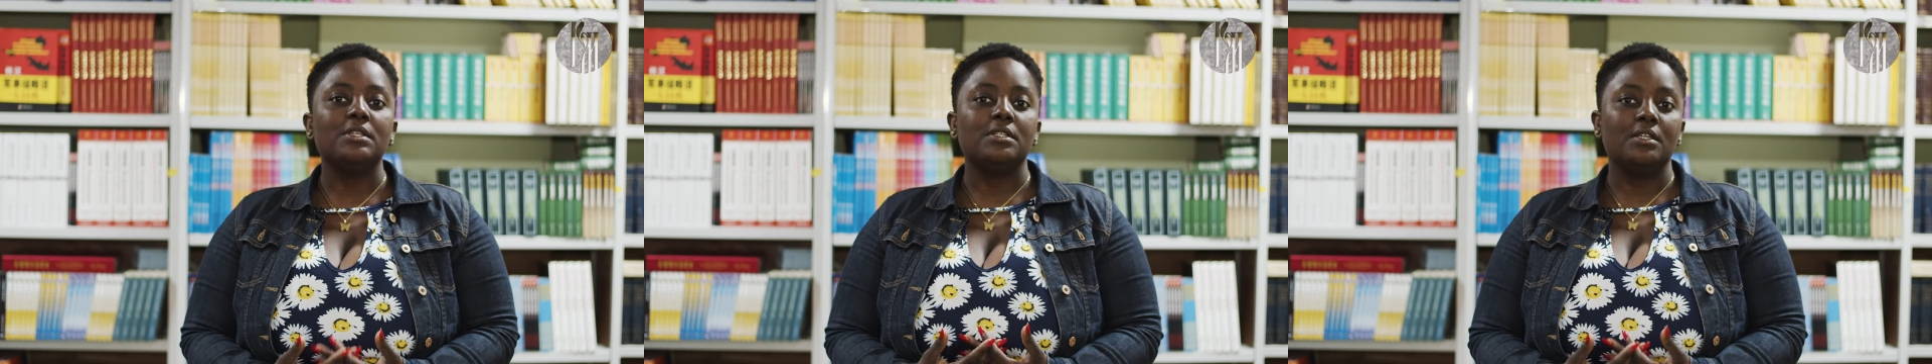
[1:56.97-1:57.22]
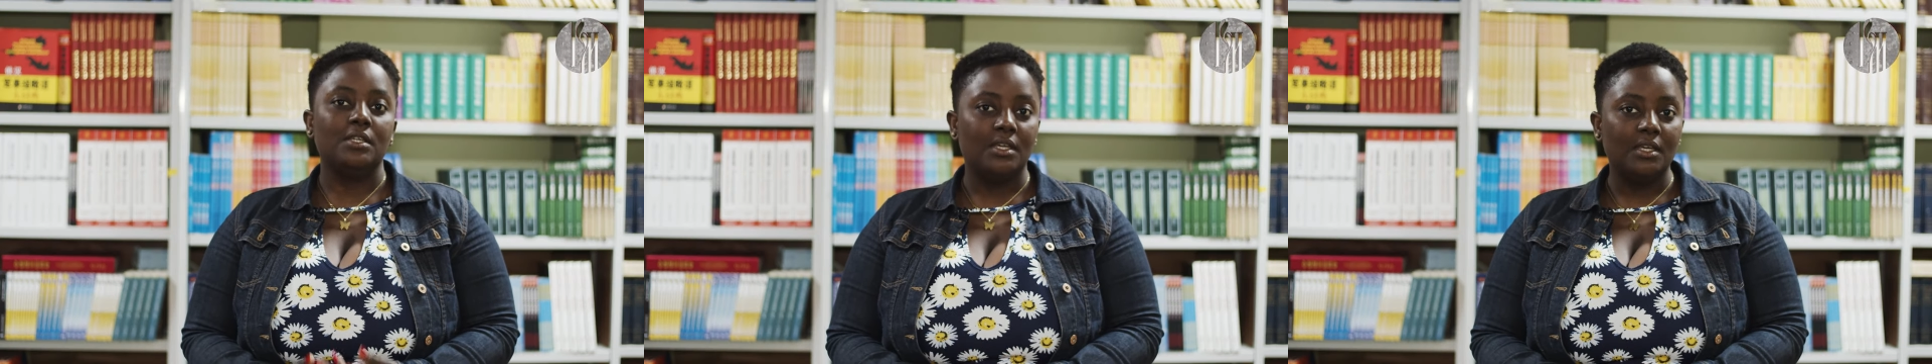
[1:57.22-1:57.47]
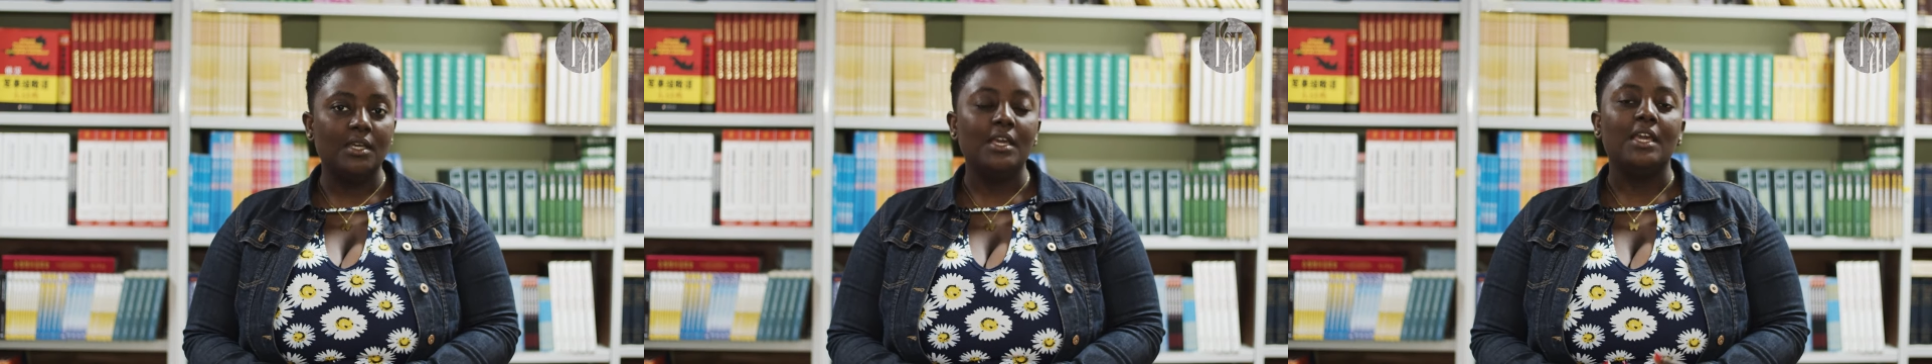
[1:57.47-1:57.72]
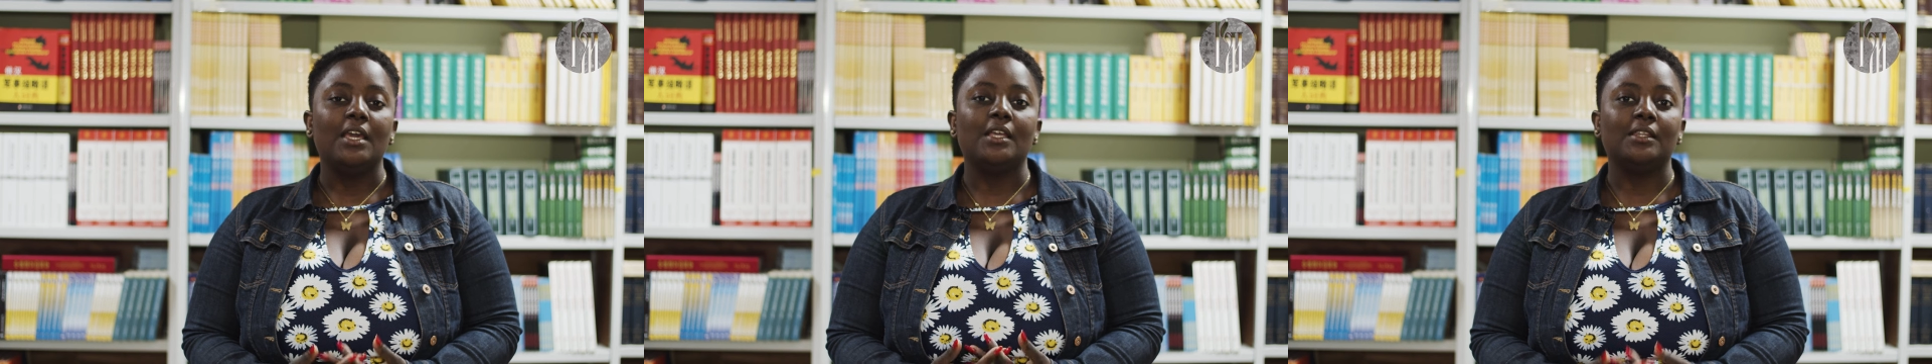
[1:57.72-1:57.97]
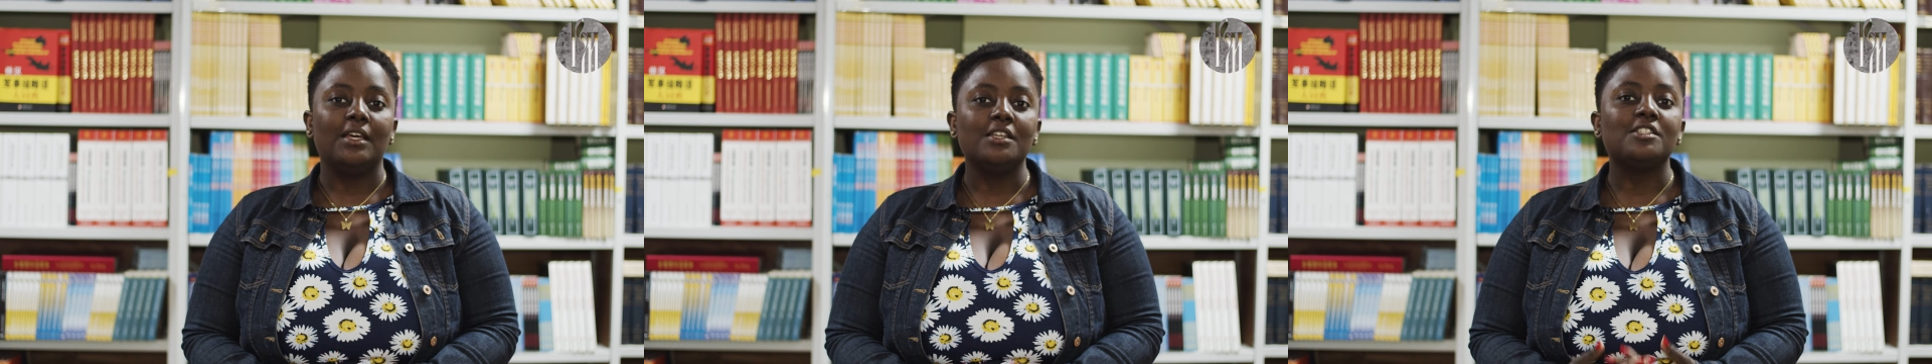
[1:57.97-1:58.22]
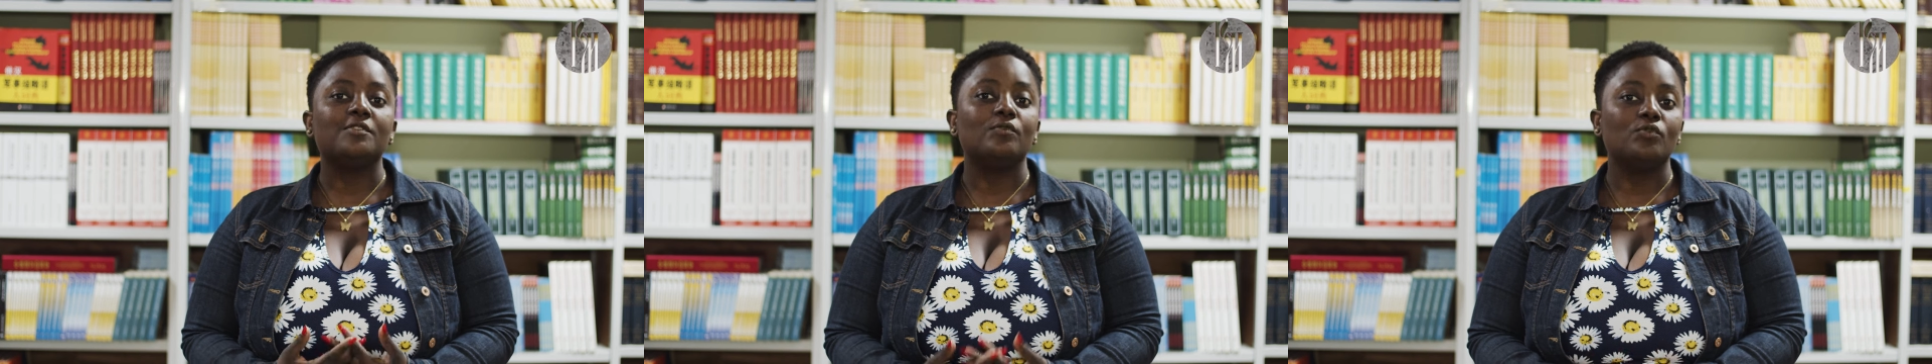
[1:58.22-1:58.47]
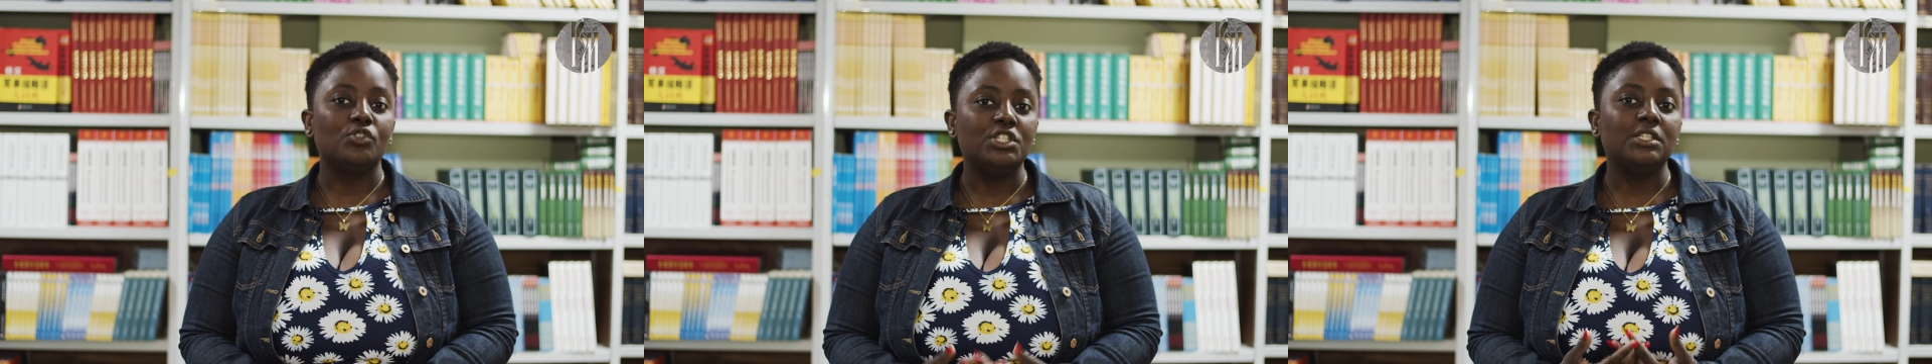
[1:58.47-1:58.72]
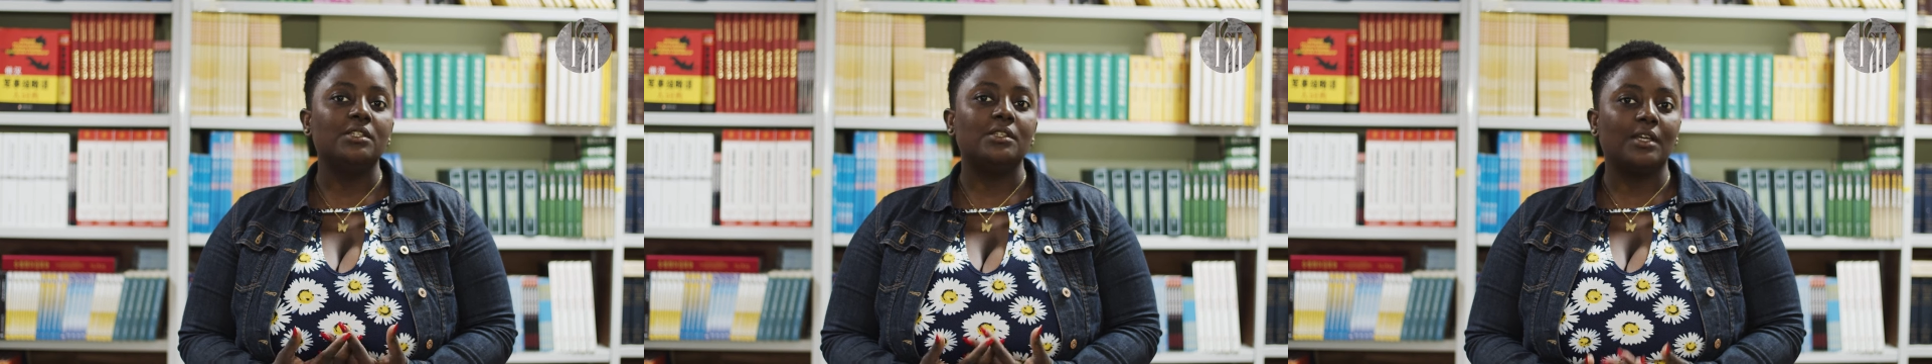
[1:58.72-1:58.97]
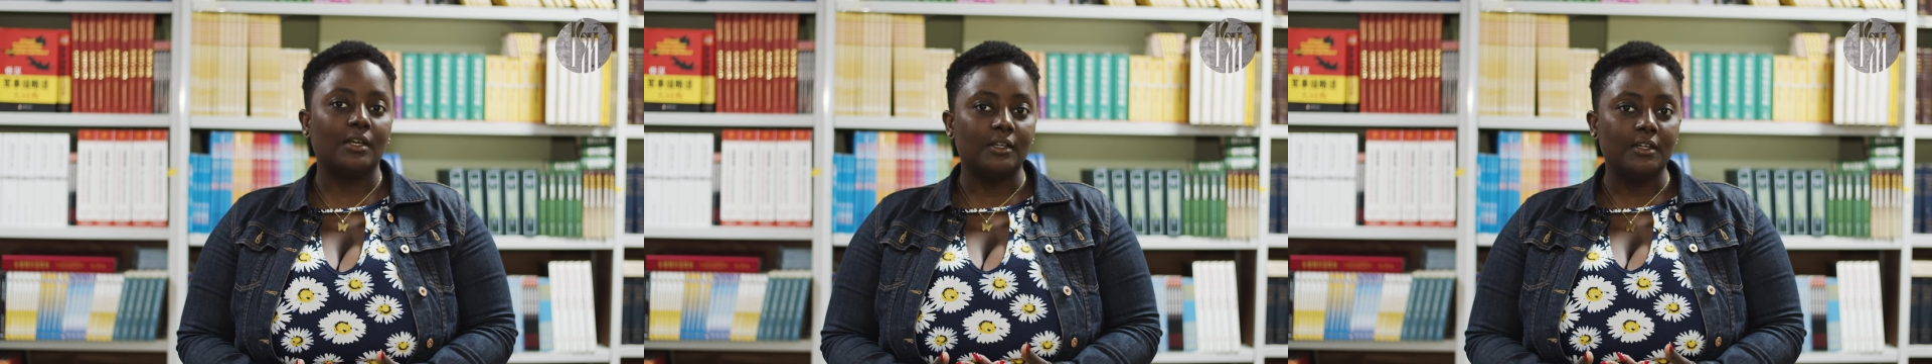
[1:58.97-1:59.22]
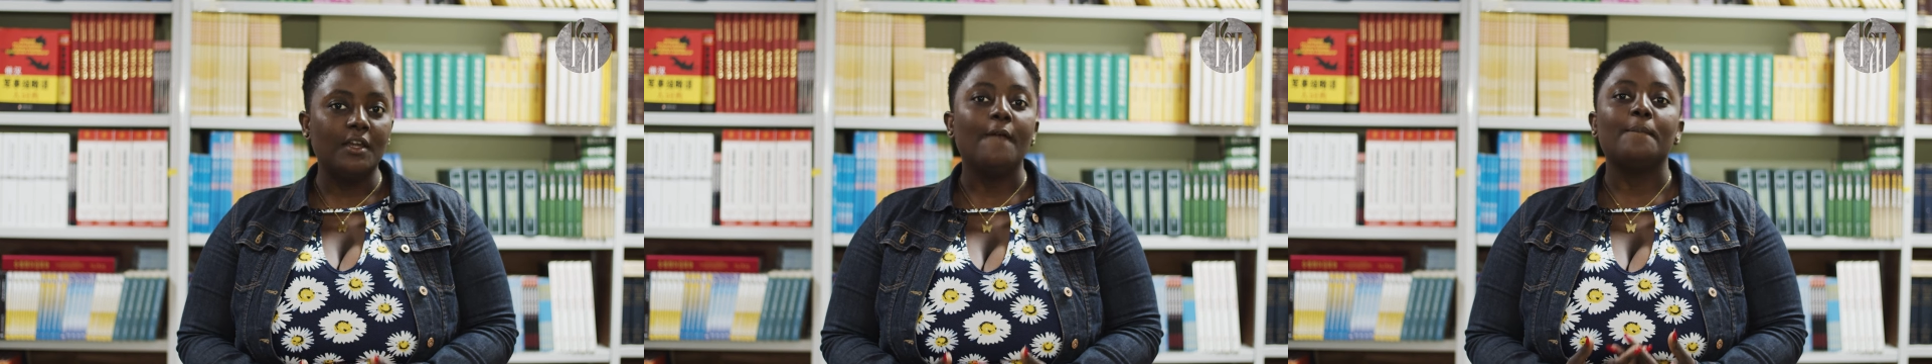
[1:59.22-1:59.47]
языке, это звучит так.